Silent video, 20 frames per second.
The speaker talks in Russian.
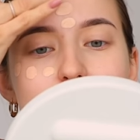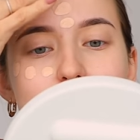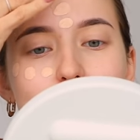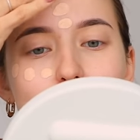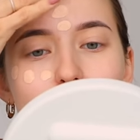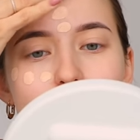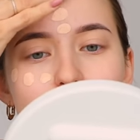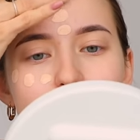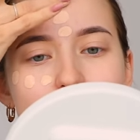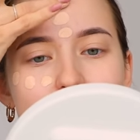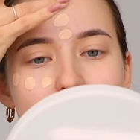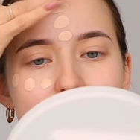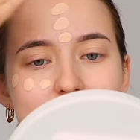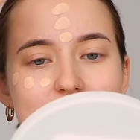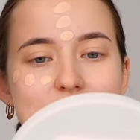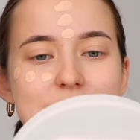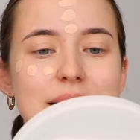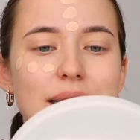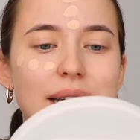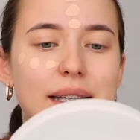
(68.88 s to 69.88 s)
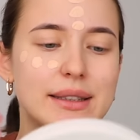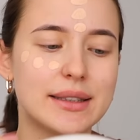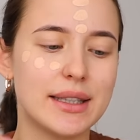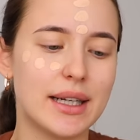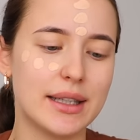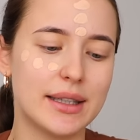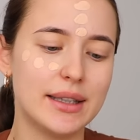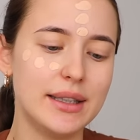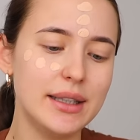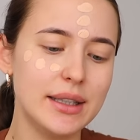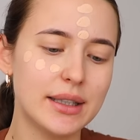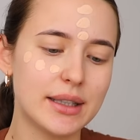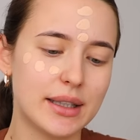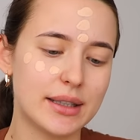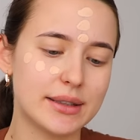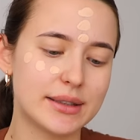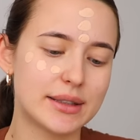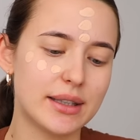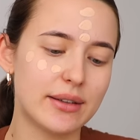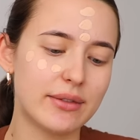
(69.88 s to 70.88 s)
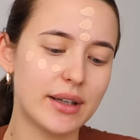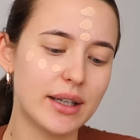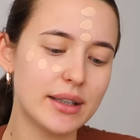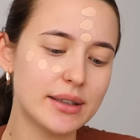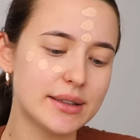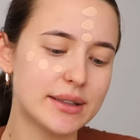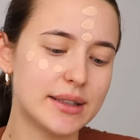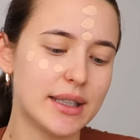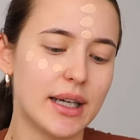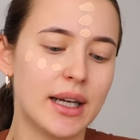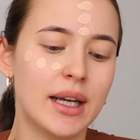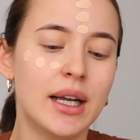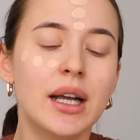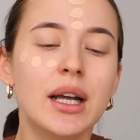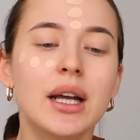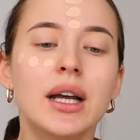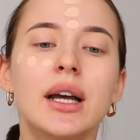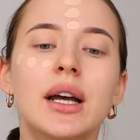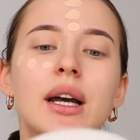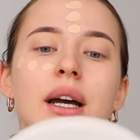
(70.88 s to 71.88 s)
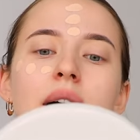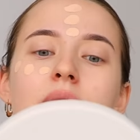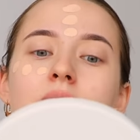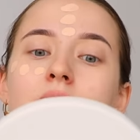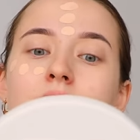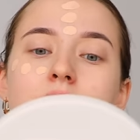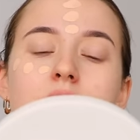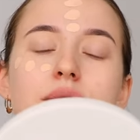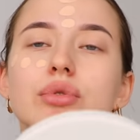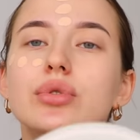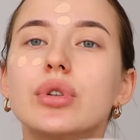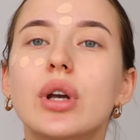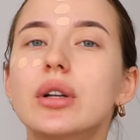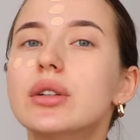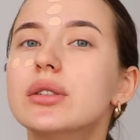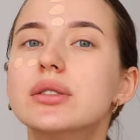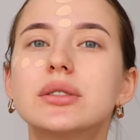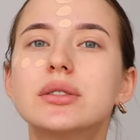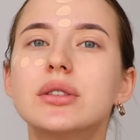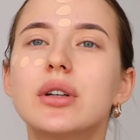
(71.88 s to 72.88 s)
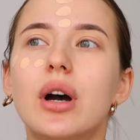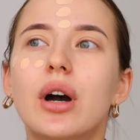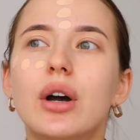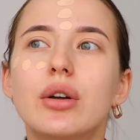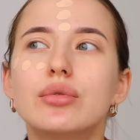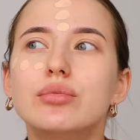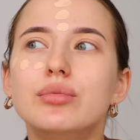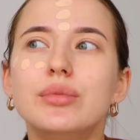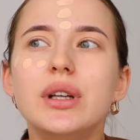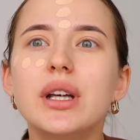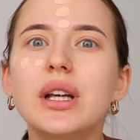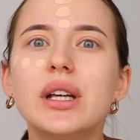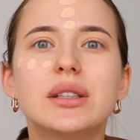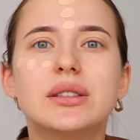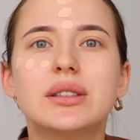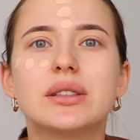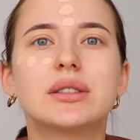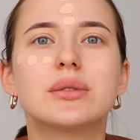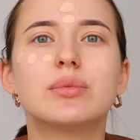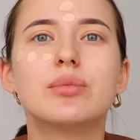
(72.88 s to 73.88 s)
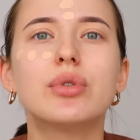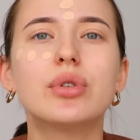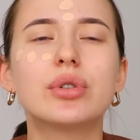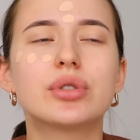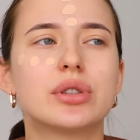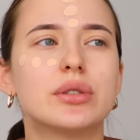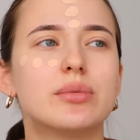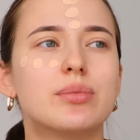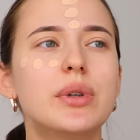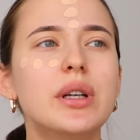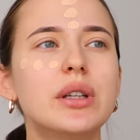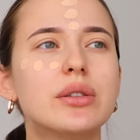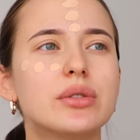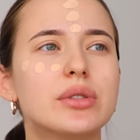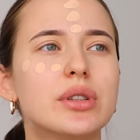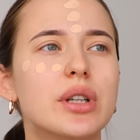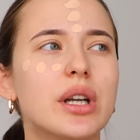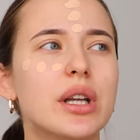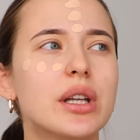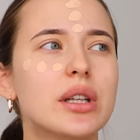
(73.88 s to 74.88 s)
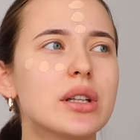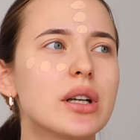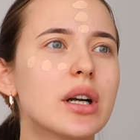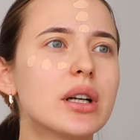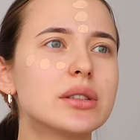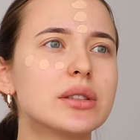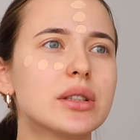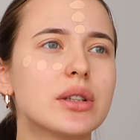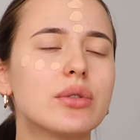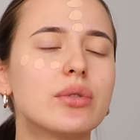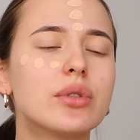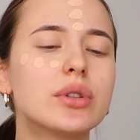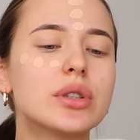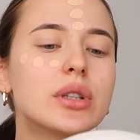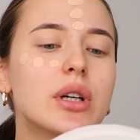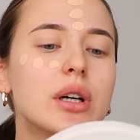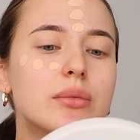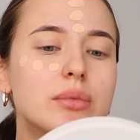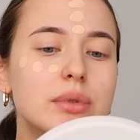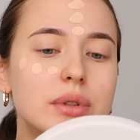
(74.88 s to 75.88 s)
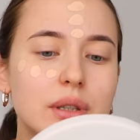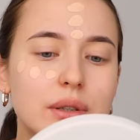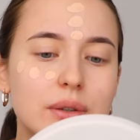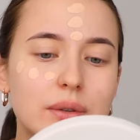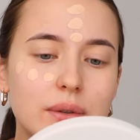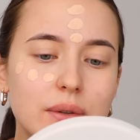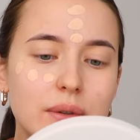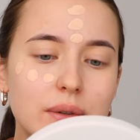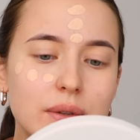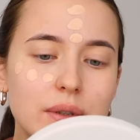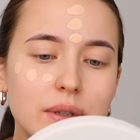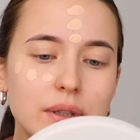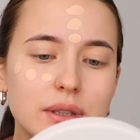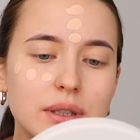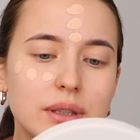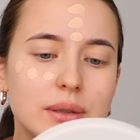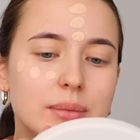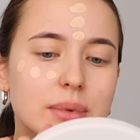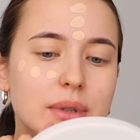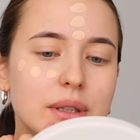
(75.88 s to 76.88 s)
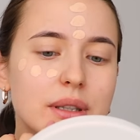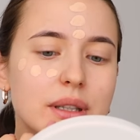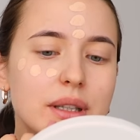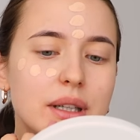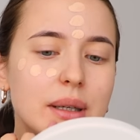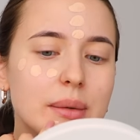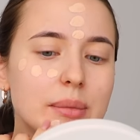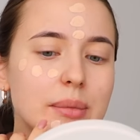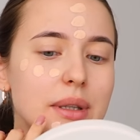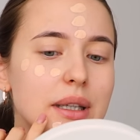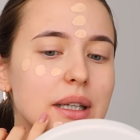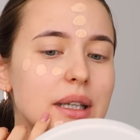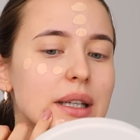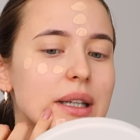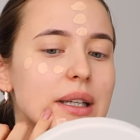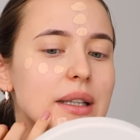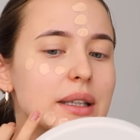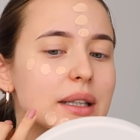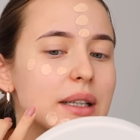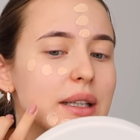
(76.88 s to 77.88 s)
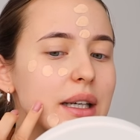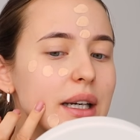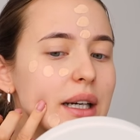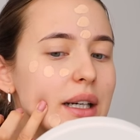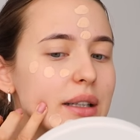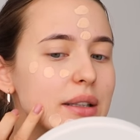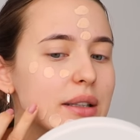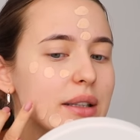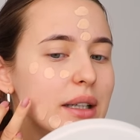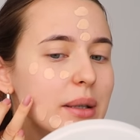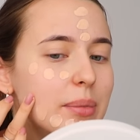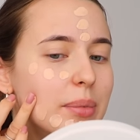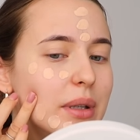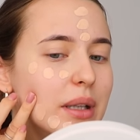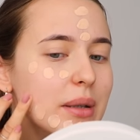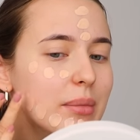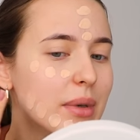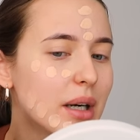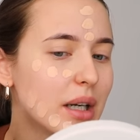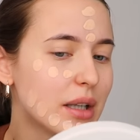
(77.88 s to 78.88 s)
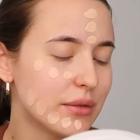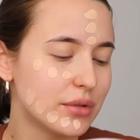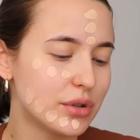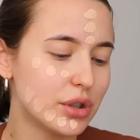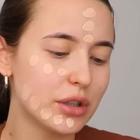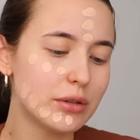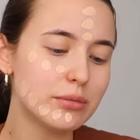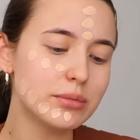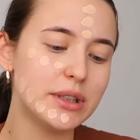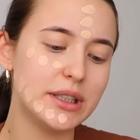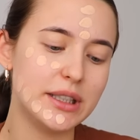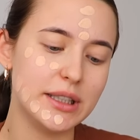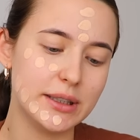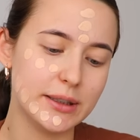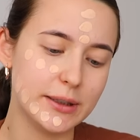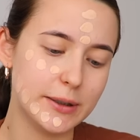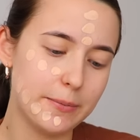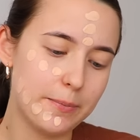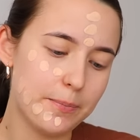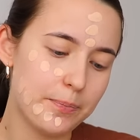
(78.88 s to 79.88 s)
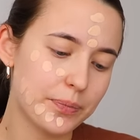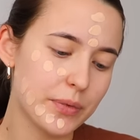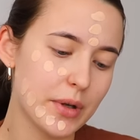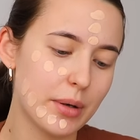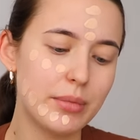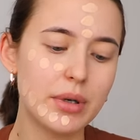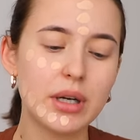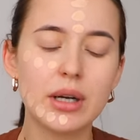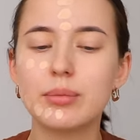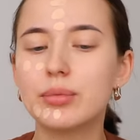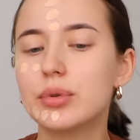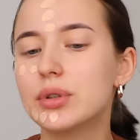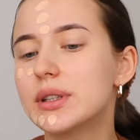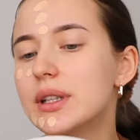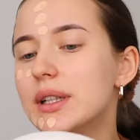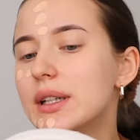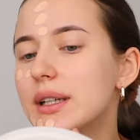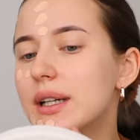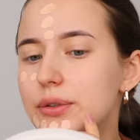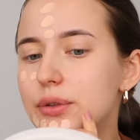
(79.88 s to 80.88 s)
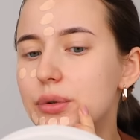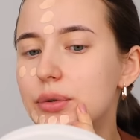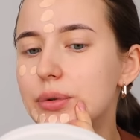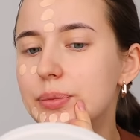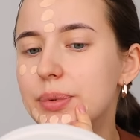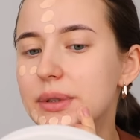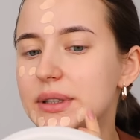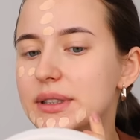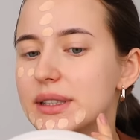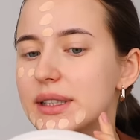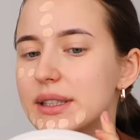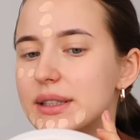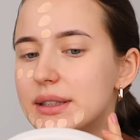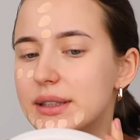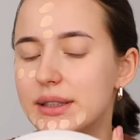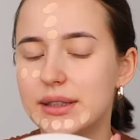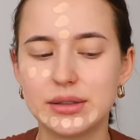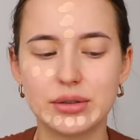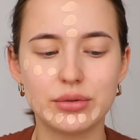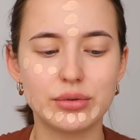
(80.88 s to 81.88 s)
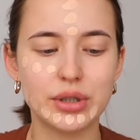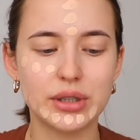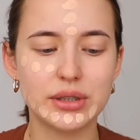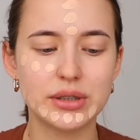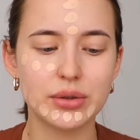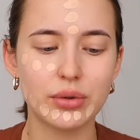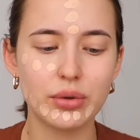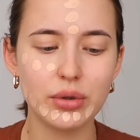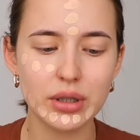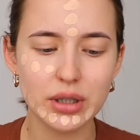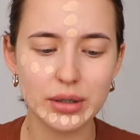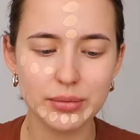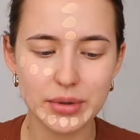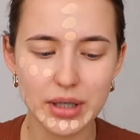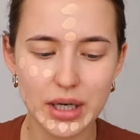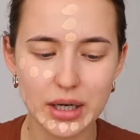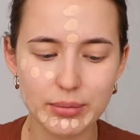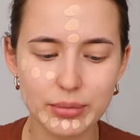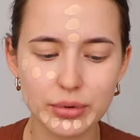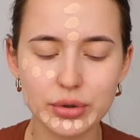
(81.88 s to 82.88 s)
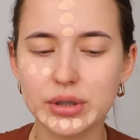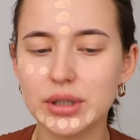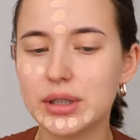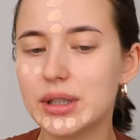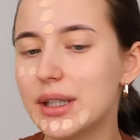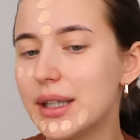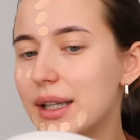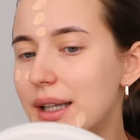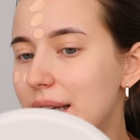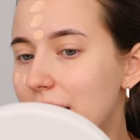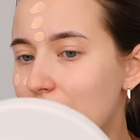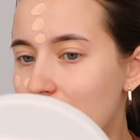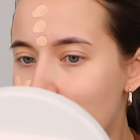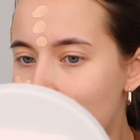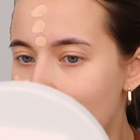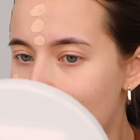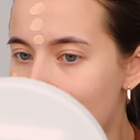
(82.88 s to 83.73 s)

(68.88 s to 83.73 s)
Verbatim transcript: долго, и след от них оставался, ну, я не знаю, месяц, может быть. То есть регенерация кожи как будто очень была медленная. Я не понимала, в чем дело. Мы работали в купе, знаете, и с нутрициологом я работала, и